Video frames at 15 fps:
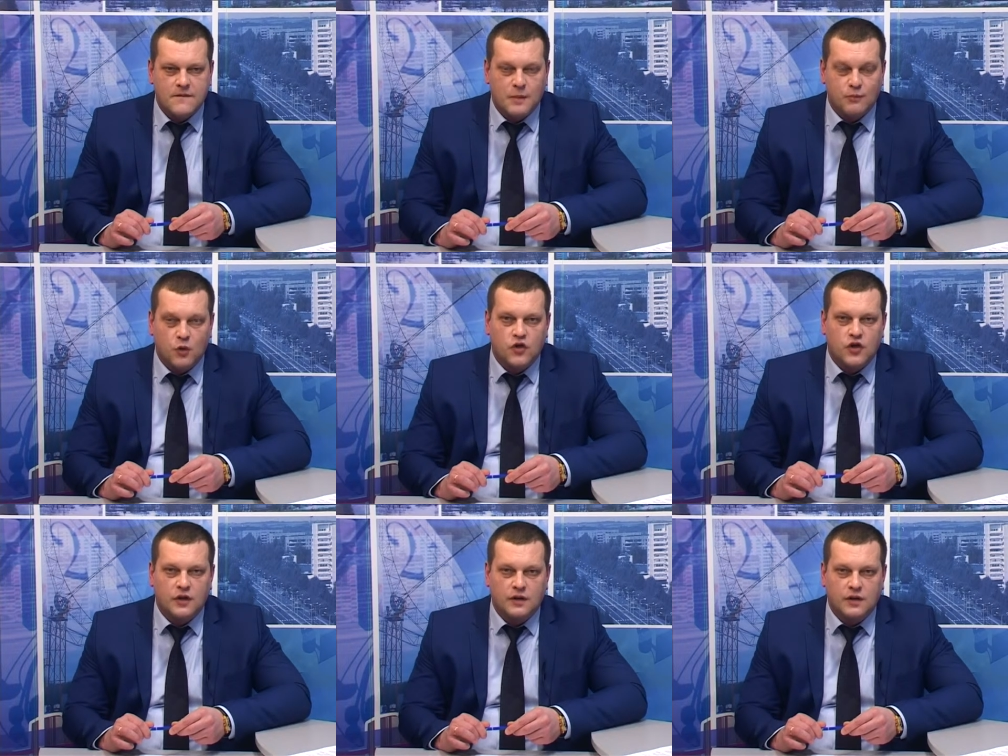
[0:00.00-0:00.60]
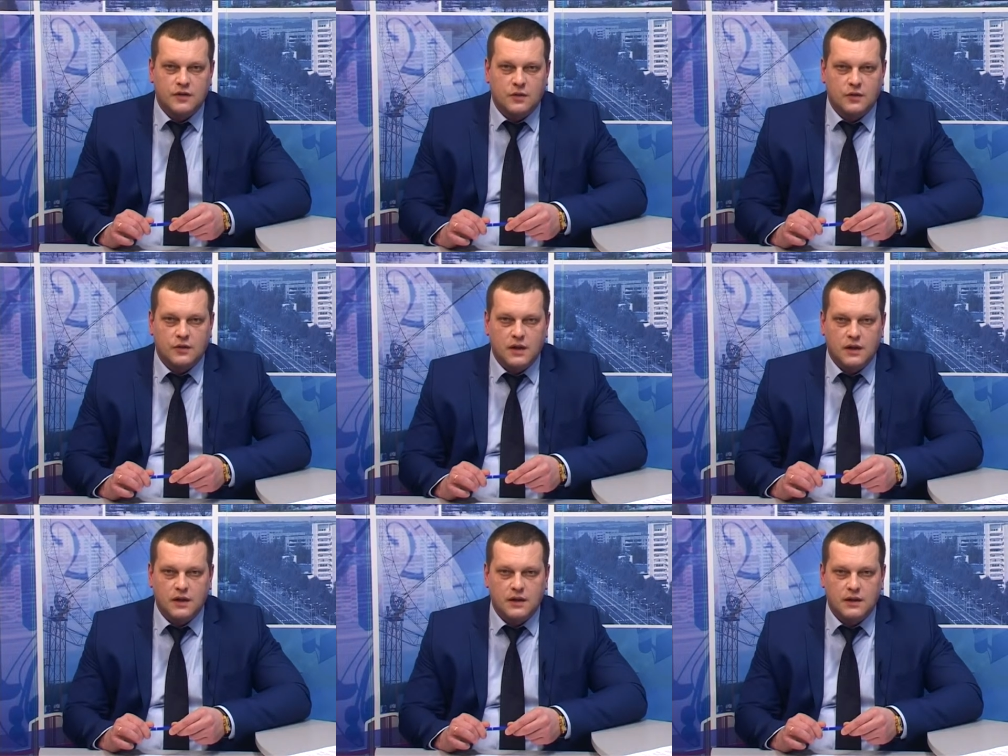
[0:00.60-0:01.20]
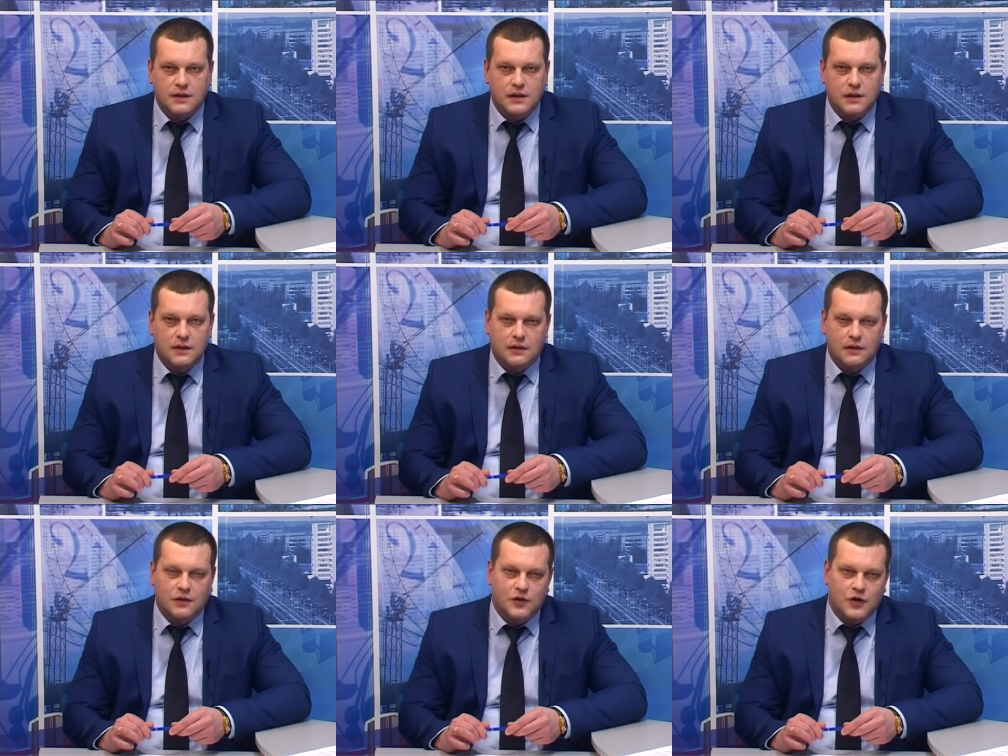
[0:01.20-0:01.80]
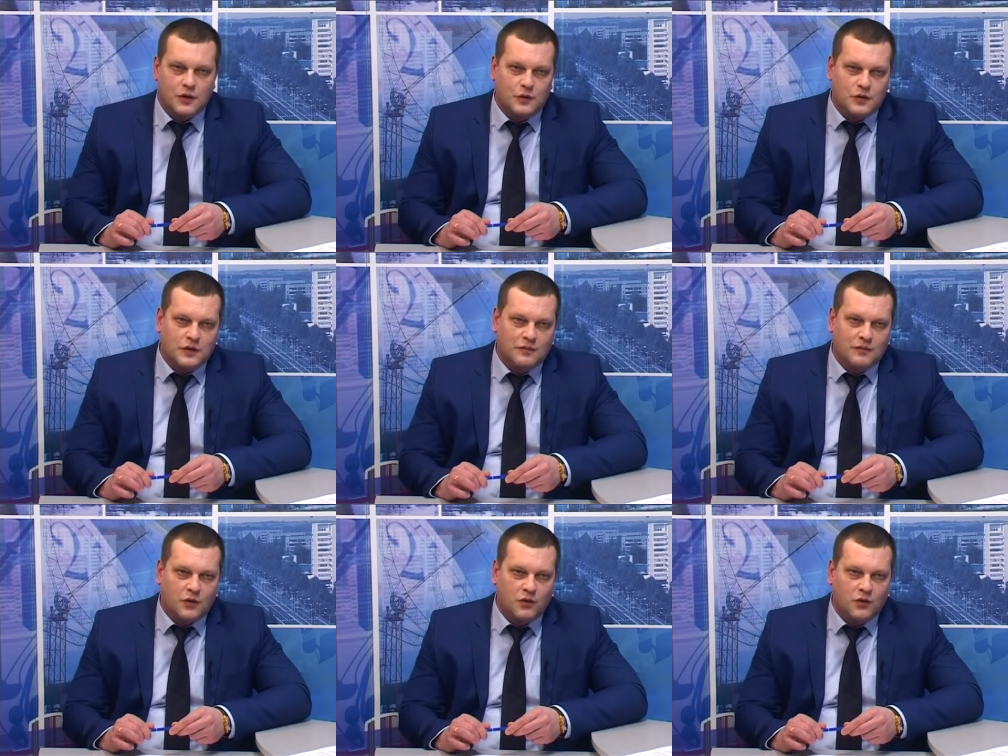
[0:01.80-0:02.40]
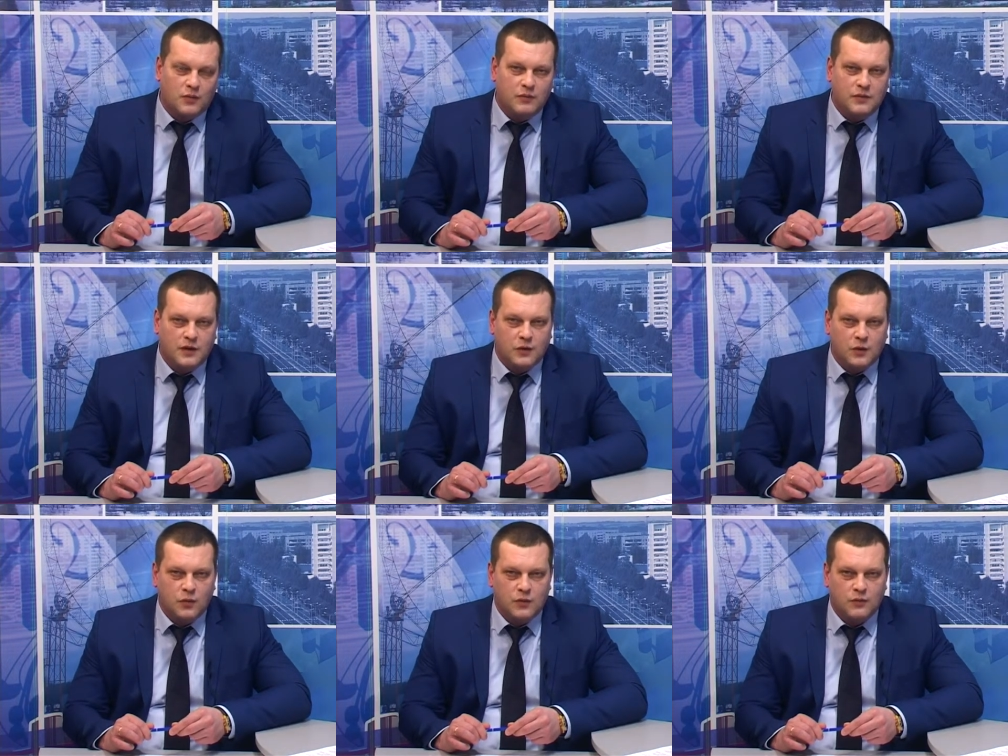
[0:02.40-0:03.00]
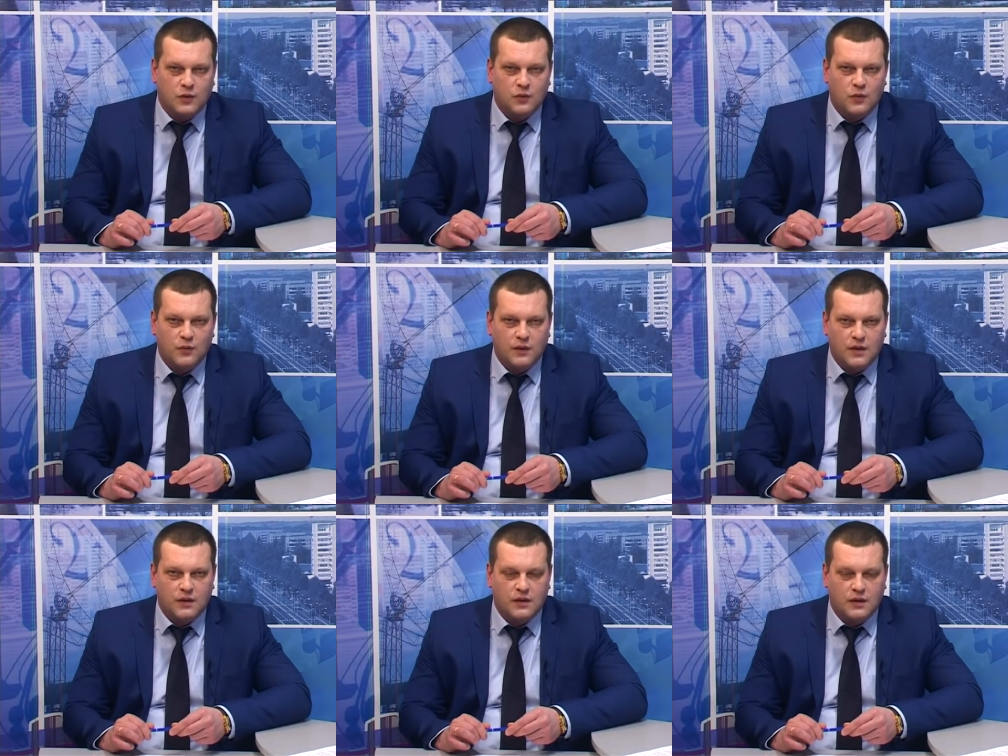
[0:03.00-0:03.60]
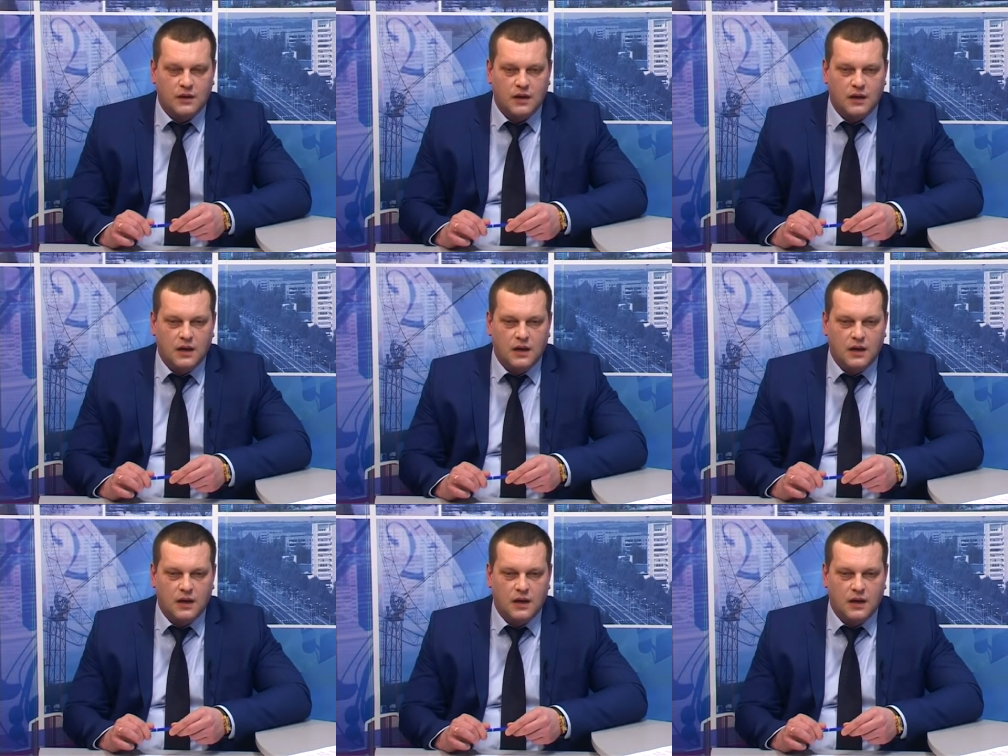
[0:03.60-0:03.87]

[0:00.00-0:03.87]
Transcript: бюджетные строки сильно отличаются в одном и другом документе.